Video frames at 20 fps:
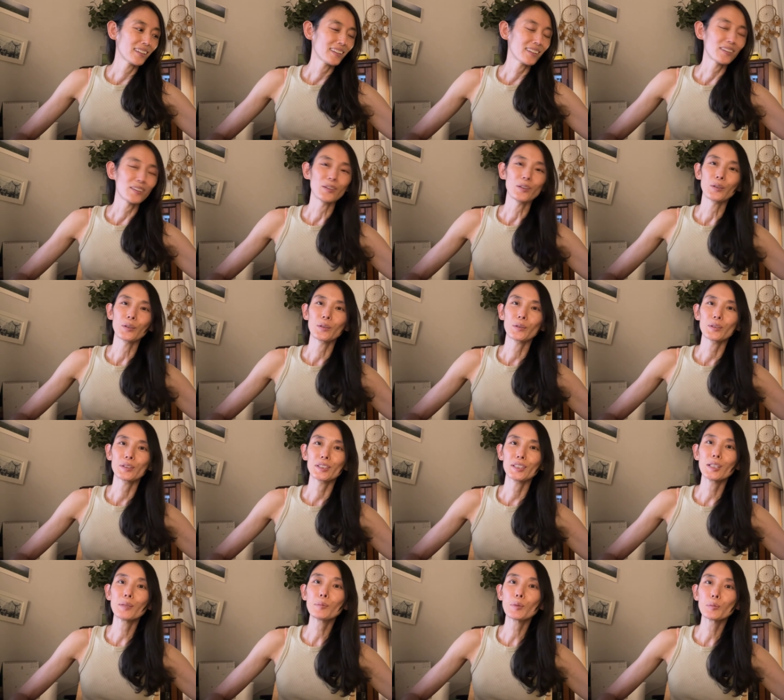어,
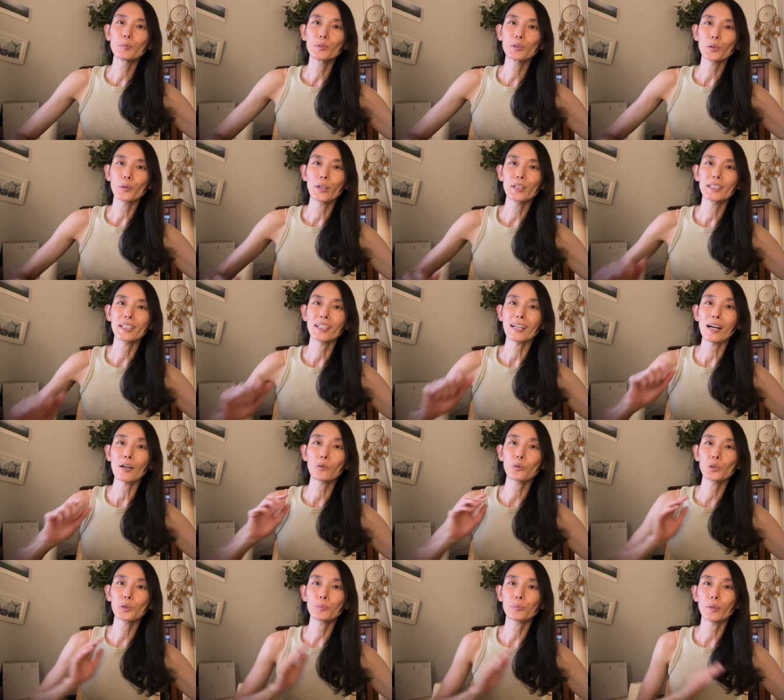지난번부터 굉장히
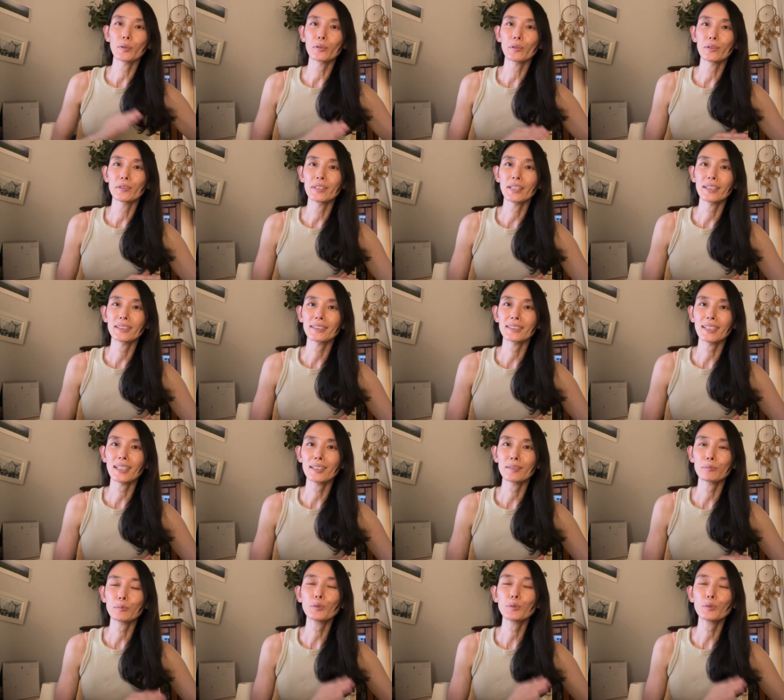갖고 싶었던 색상